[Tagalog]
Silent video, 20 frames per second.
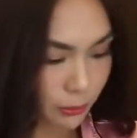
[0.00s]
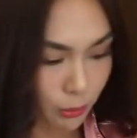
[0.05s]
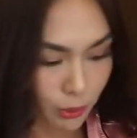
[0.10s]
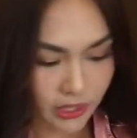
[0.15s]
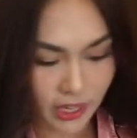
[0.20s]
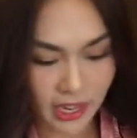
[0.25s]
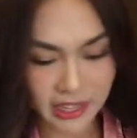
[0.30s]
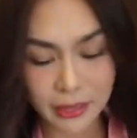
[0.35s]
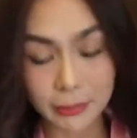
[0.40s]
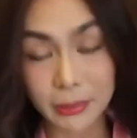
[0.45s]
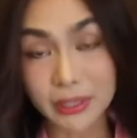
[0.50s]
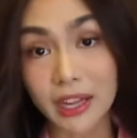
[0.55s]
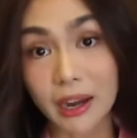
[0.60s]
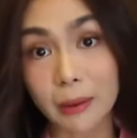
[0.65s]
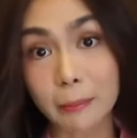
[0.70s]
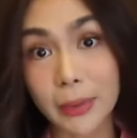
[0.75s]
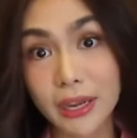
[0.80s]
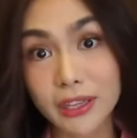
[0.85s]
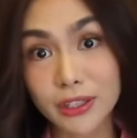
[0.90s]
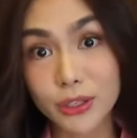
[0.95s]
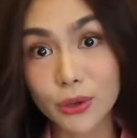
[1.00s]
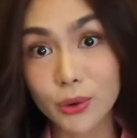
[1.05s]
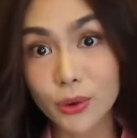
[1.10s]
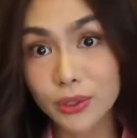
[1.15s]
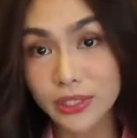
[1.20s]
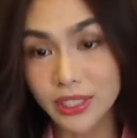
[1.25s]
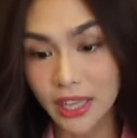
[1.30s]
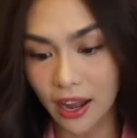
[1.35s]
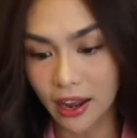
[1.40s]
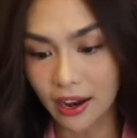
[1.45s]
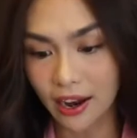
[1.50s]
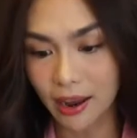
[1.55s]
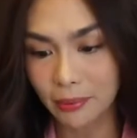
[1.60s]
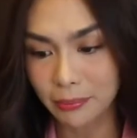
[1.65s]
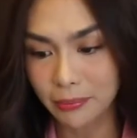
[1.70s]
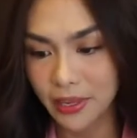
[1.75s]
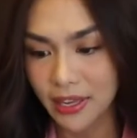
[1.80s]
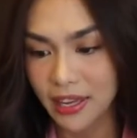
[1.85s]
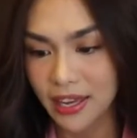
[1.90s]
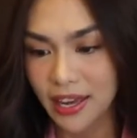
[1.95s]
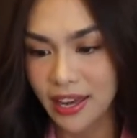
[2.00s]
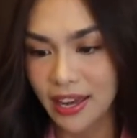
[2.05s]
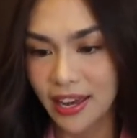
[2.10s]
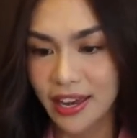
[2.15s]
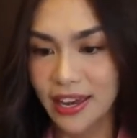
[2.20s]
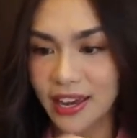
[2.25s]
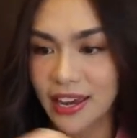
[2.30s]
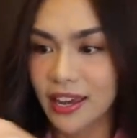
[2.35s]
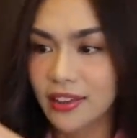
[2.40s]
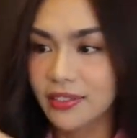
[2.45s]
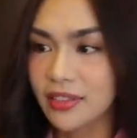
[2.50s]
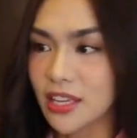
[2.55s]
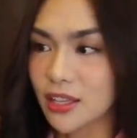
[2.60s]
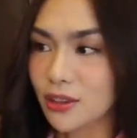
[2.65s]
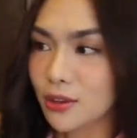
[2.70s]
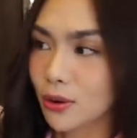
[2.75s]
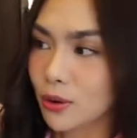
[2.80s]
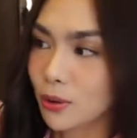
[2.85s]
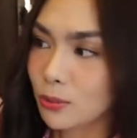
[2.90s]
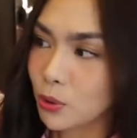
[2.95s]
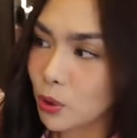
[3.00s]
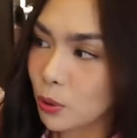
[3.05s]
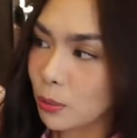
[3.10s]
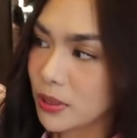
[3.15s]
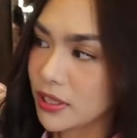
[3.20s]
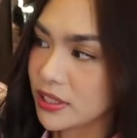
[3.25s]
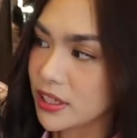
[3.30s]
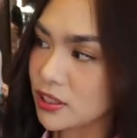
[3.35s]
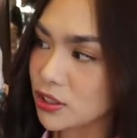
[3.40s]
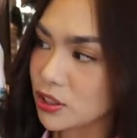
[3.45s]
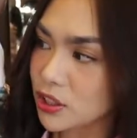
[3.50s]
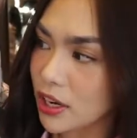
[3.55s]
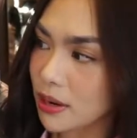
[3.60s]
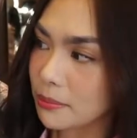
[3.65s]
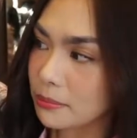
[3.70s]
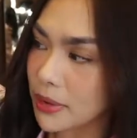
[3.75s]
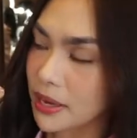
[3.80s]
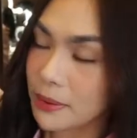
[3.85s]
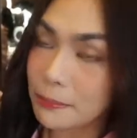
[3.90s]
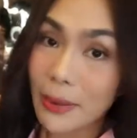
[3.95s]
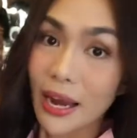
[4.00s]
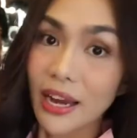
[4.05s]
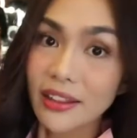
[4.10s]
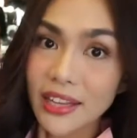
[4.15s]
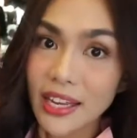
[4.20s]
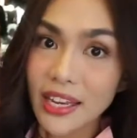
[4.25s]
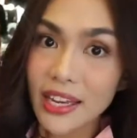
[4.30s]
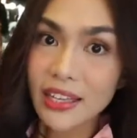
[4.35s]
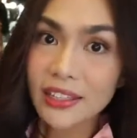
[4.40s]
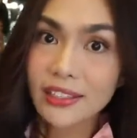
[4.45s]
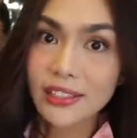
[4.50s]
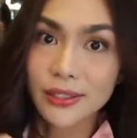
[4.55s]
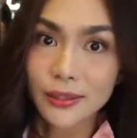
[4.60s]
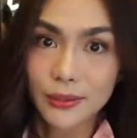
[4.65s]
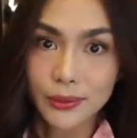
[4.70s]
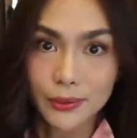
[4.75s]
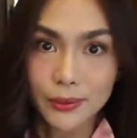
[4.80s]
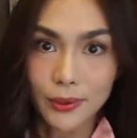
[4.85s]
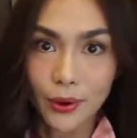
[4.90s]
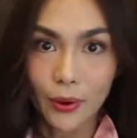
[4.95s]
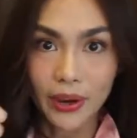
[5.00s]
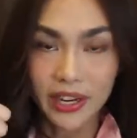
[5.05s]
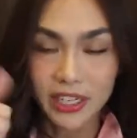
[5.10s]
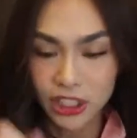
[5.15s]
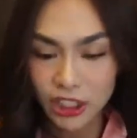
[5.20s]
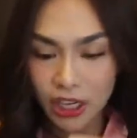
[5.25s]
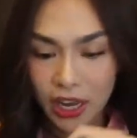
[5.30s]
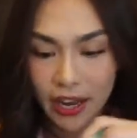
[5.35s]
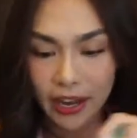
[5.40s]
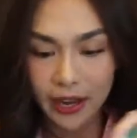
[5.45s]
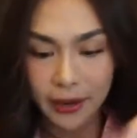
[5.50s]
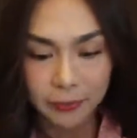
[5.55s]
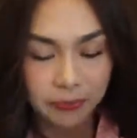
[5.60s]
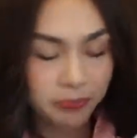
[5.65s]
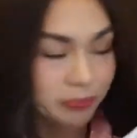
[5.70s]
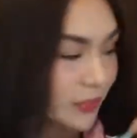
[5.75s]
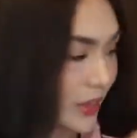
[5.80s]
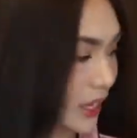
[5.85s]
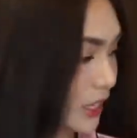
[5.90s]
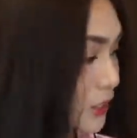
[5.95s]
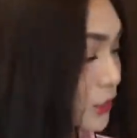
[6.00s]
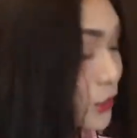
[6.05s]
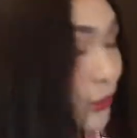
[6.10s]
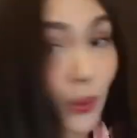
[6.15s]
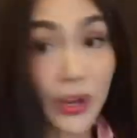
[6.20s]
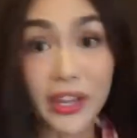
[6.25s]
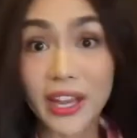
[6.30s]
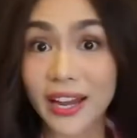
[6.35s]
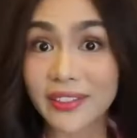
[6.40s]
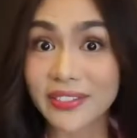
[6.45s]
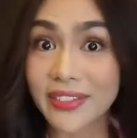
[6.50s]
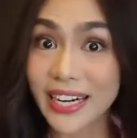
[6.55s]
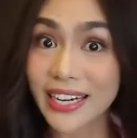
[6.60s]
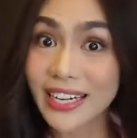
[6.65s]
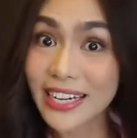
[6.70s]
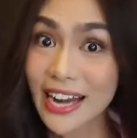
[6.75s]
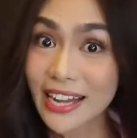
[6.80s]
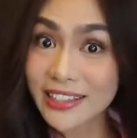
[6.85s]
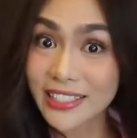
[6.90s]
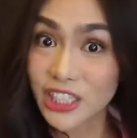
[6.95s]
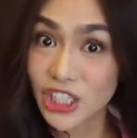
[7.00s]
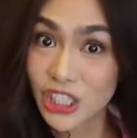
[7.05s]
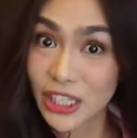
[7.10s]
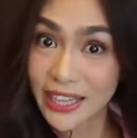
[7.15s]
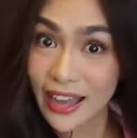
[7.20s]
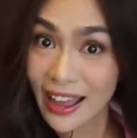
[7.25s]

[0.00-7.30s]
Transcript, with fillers: importante matakpan yung sa harap. And dito, doble din siya. May padding, so okay siya. So, ayan, try natin siya,